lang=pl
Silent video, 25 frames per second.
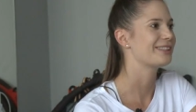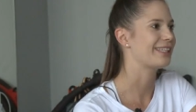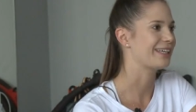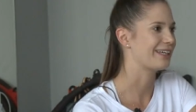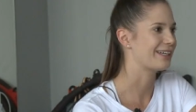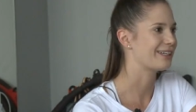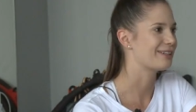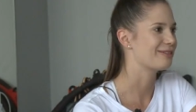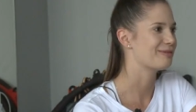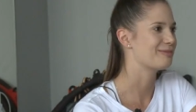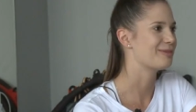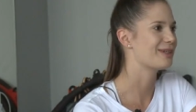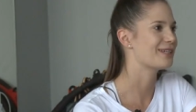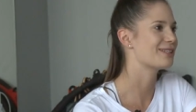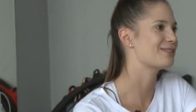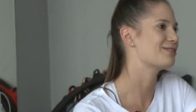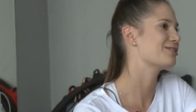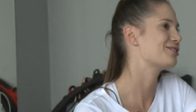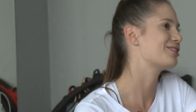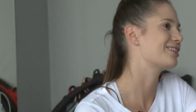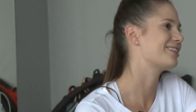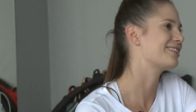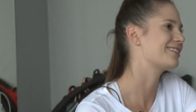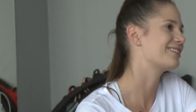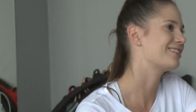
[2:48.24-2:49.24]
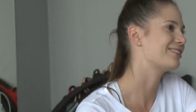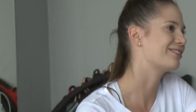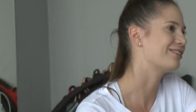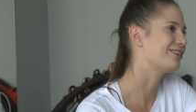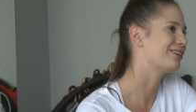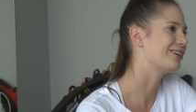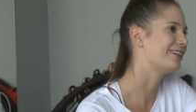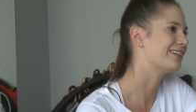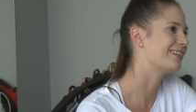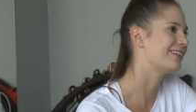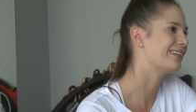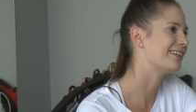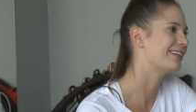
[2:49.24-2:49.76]
Tak, bardzo
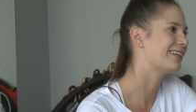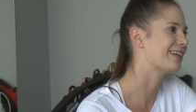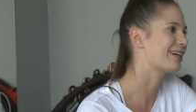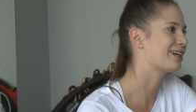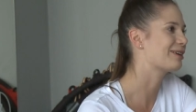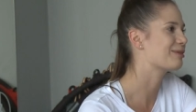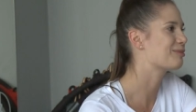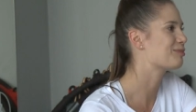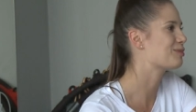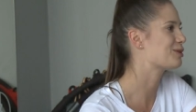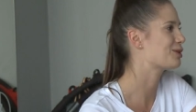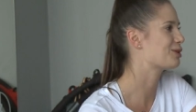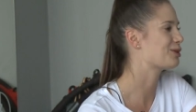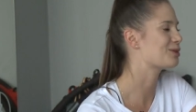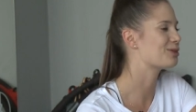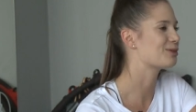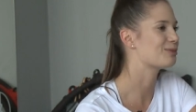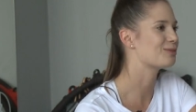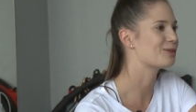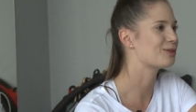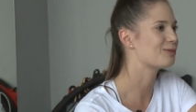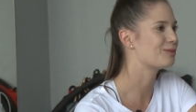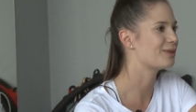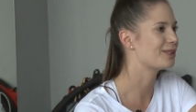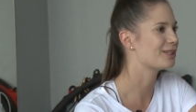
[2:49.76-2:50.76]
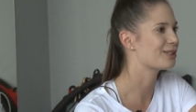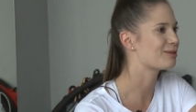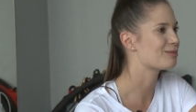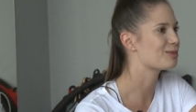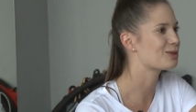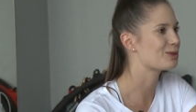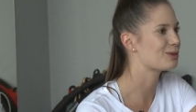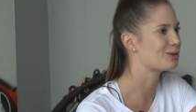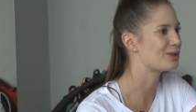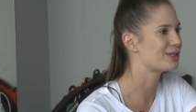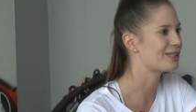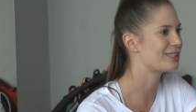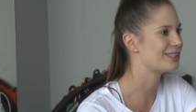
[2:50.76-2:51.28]
często, y, jak przychodzą do mnie na
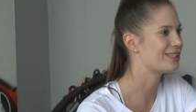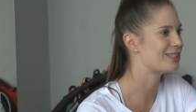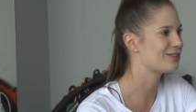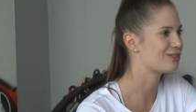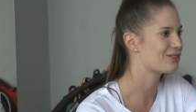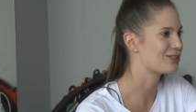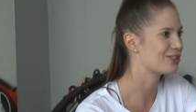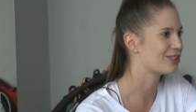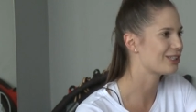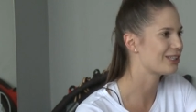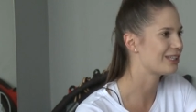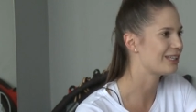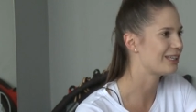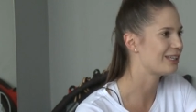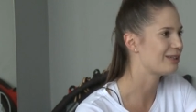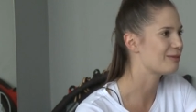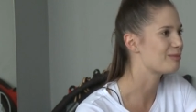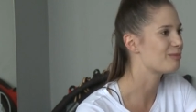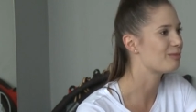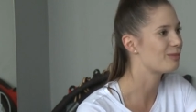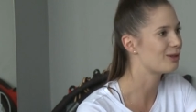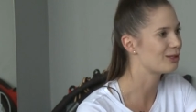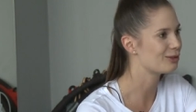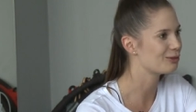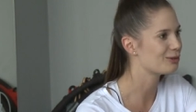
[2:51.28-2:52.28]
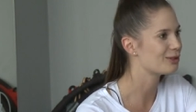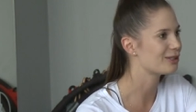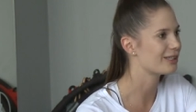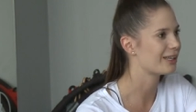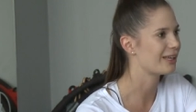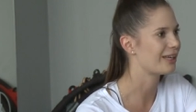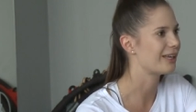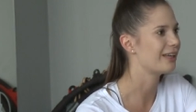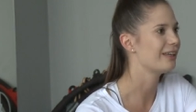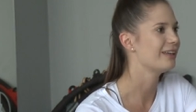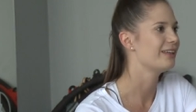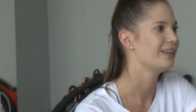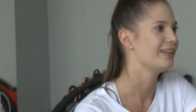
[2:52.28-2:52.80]
przykład dziewczynki
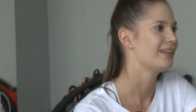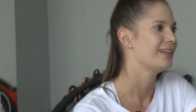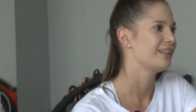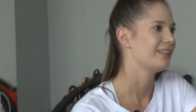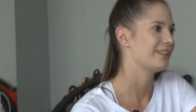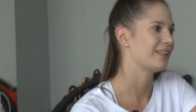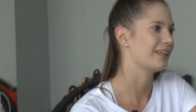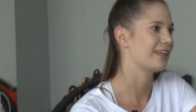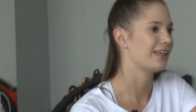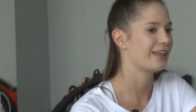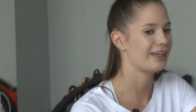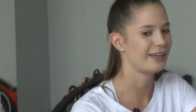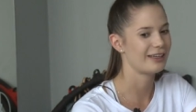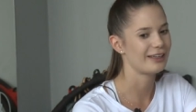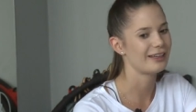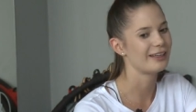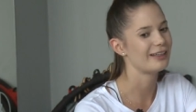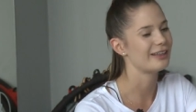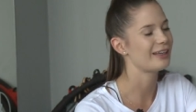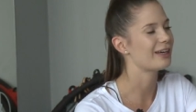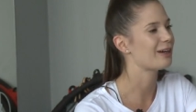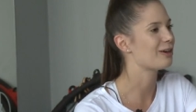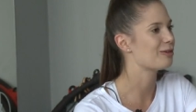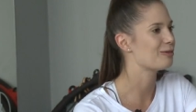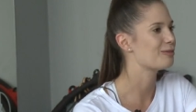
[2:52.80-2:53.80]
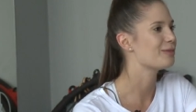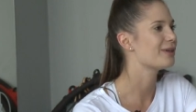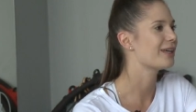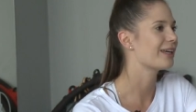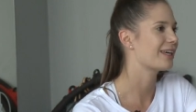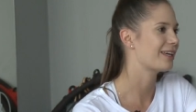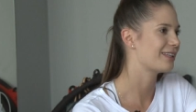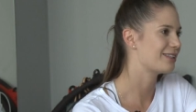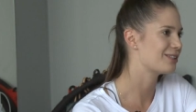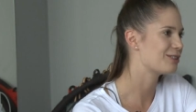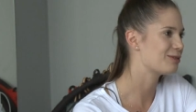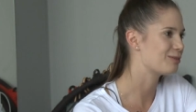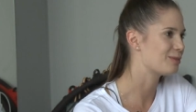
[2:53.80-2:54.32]
malutkie, takiej jaką
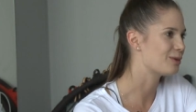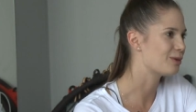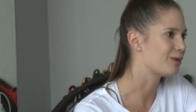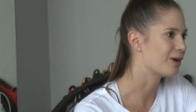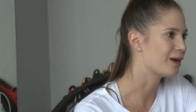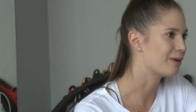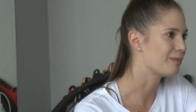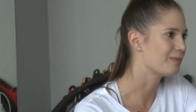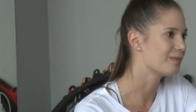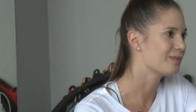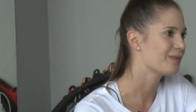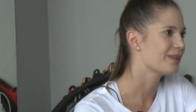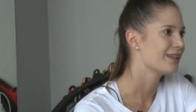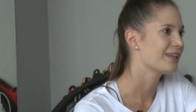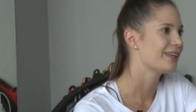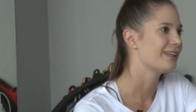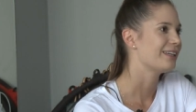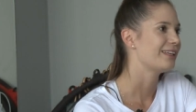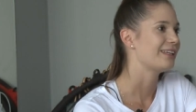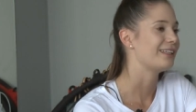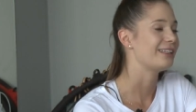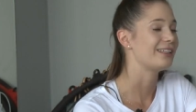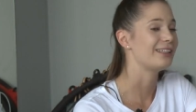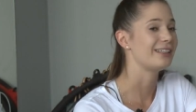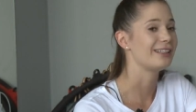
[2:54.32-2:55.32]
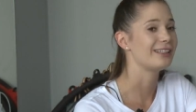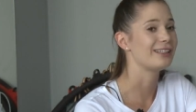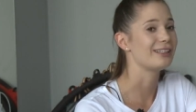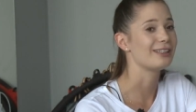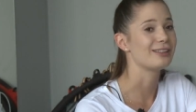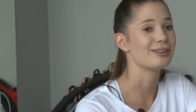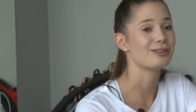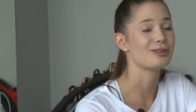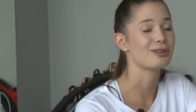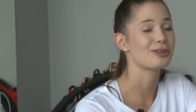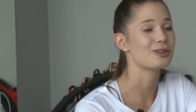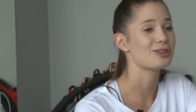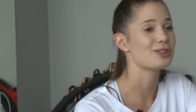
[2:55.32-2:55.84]
ja kiedyś byłam,
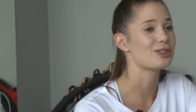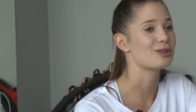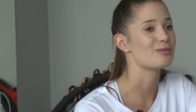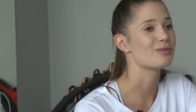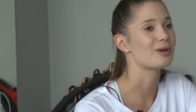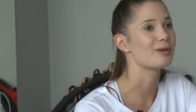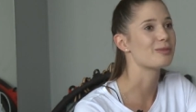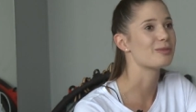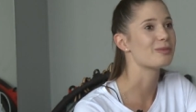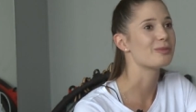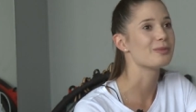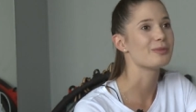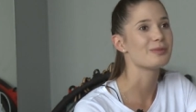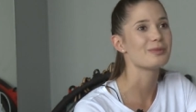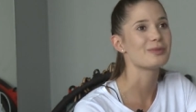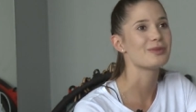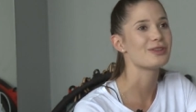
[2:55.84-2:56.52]
i to jeszcze mam